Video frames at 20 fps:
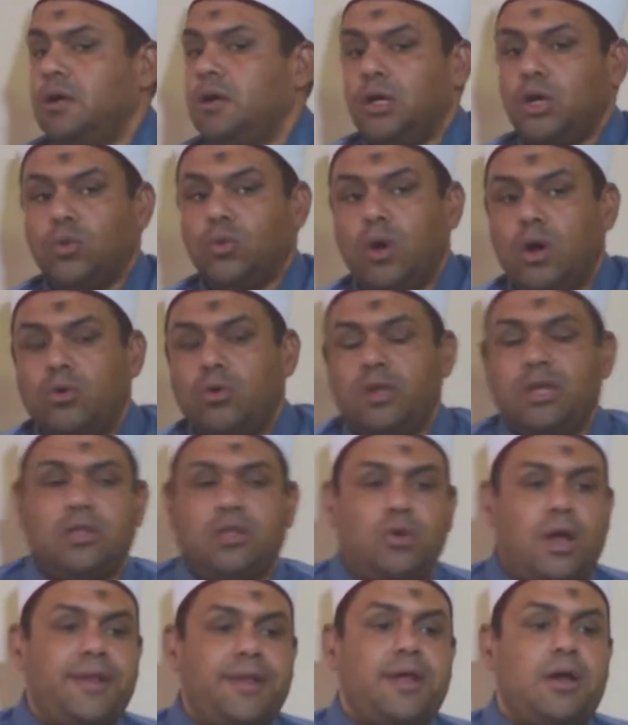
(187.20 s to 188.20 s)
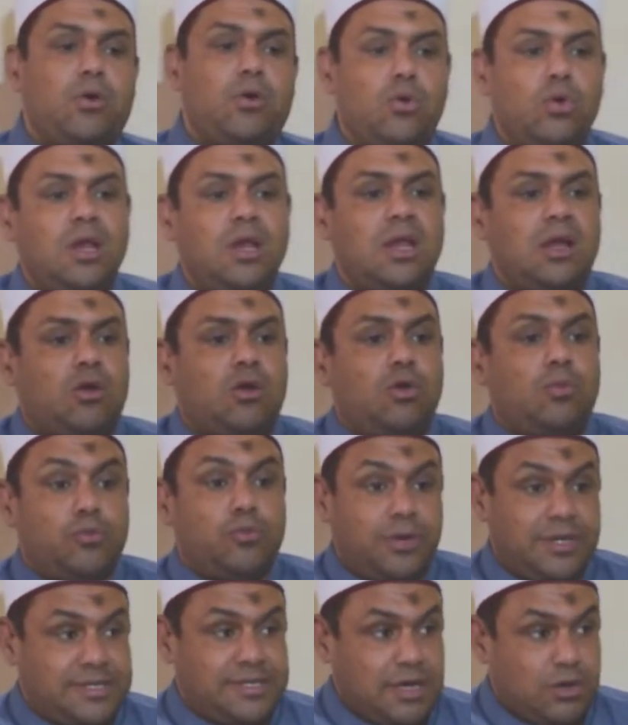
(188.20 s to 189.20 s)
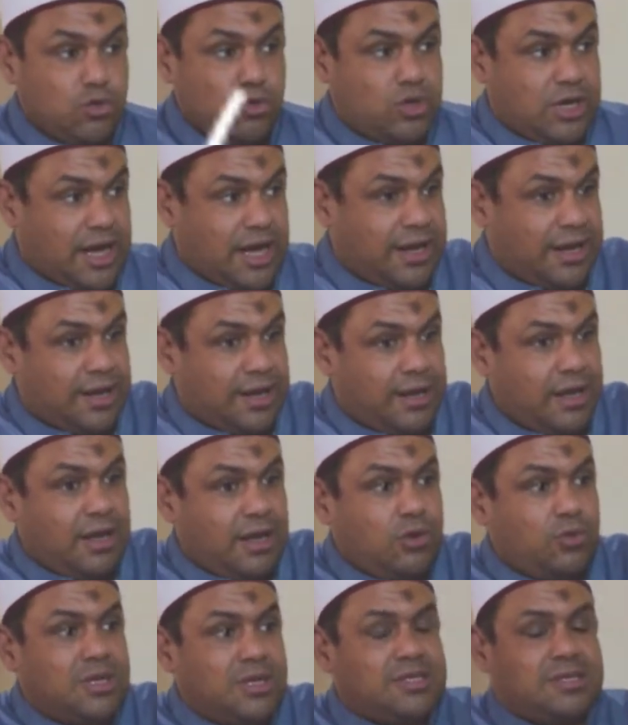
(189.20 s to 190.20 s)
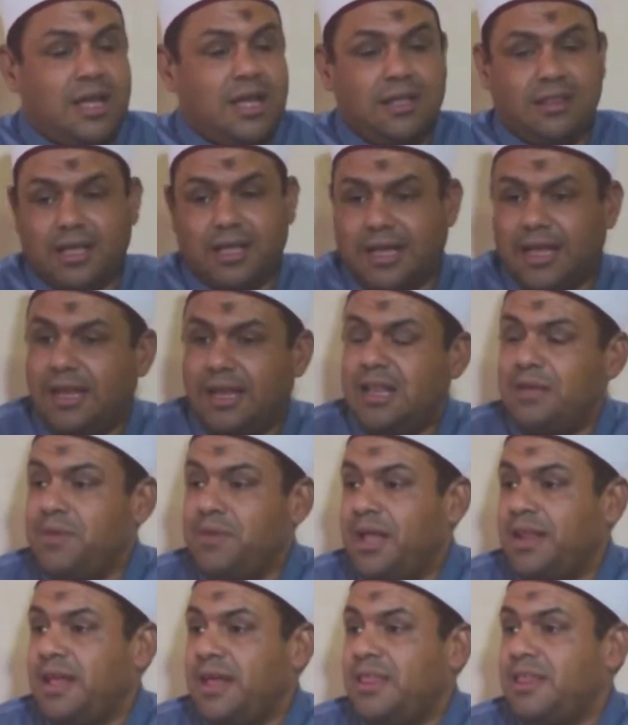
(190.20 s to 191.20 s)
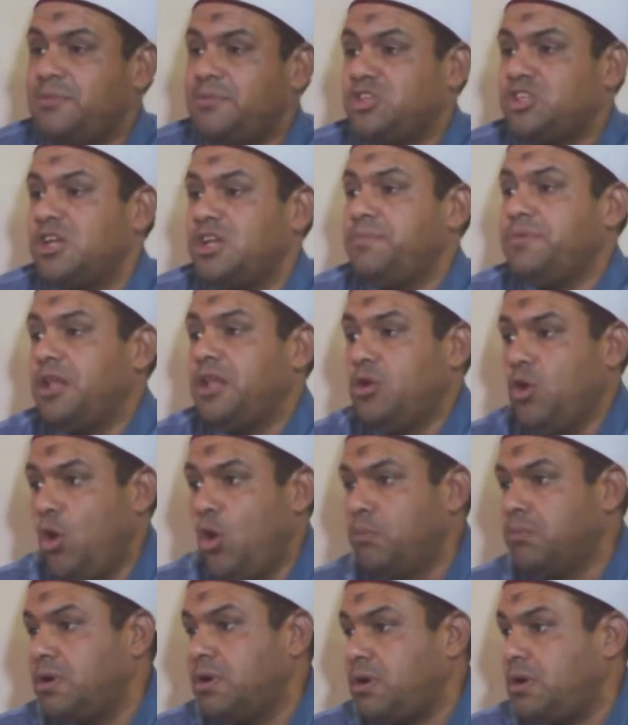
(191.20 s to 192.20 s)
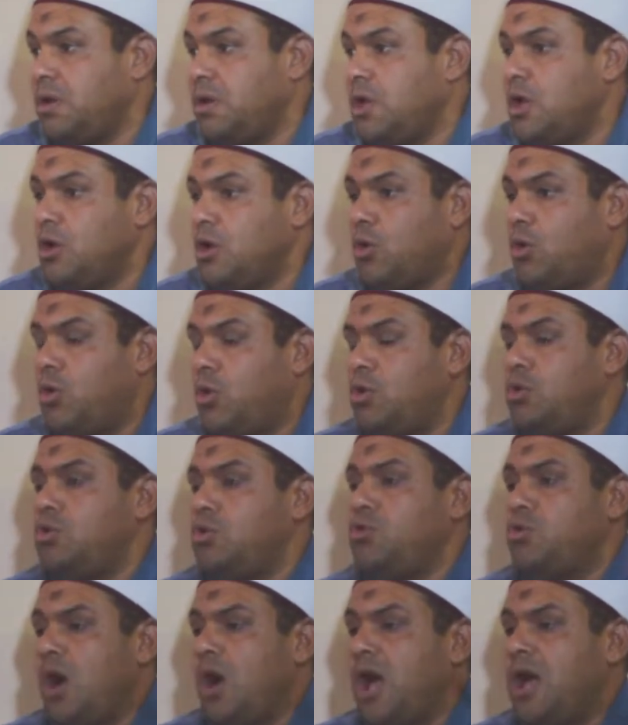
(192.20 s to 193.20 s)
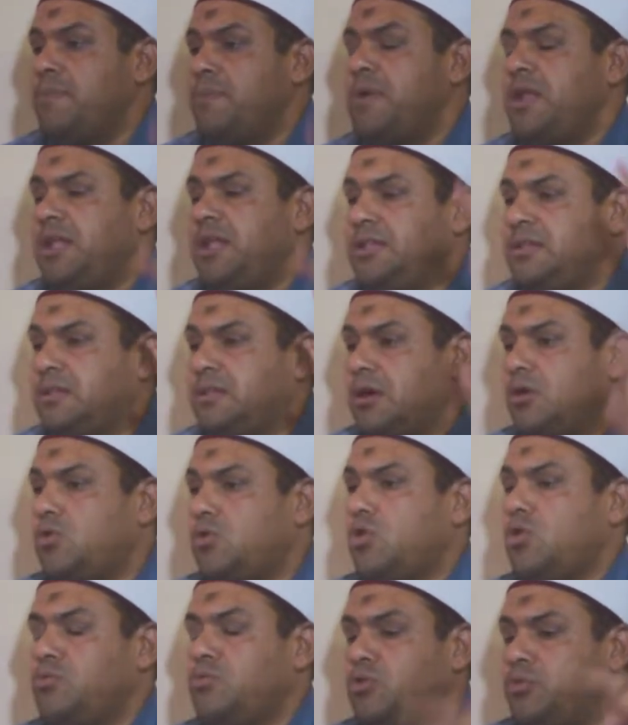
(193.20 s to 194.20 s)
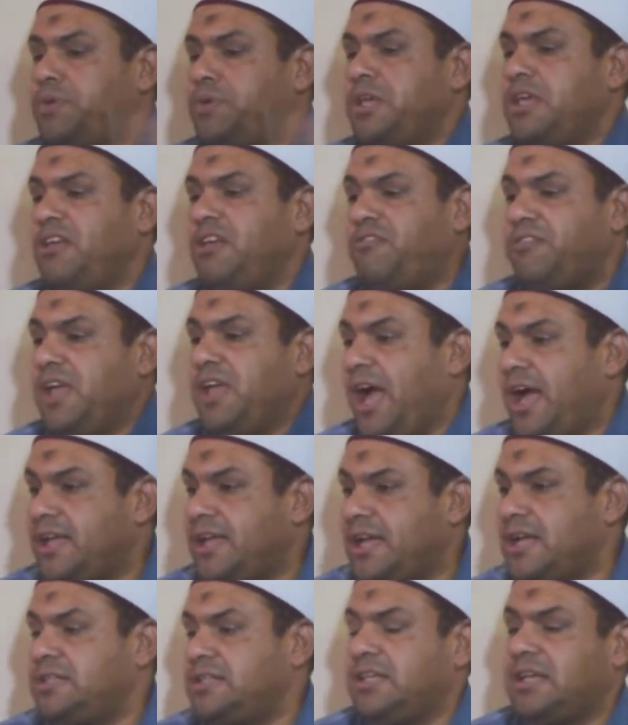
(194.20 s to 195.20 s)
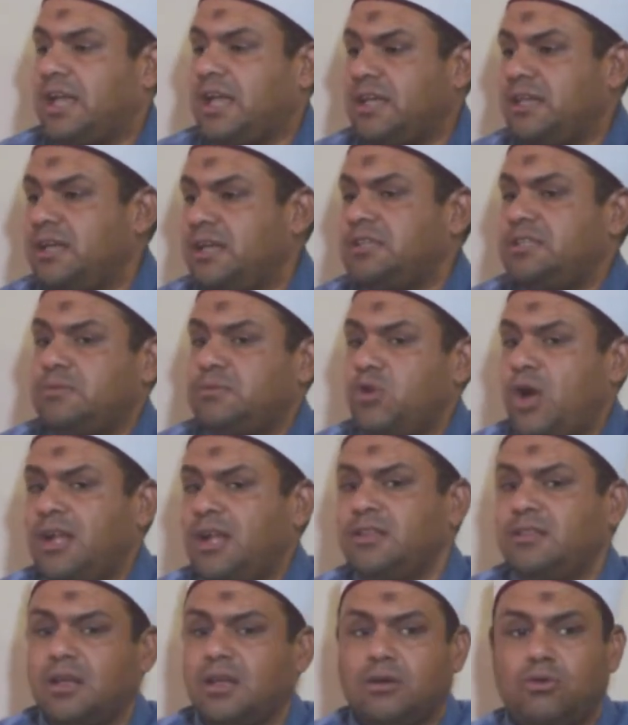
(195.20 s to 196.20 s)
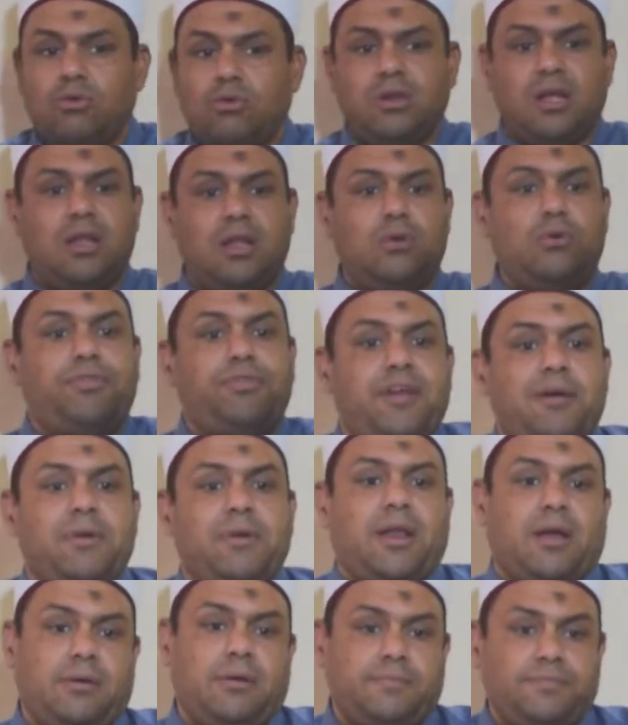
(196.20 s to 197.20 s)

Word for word: وأريد أن أقول لكم وسأكرر وسأتكلم عن هذا بشيء من العمق كل عمل تقوم به في حياتك يجب أن تكون له ثمرة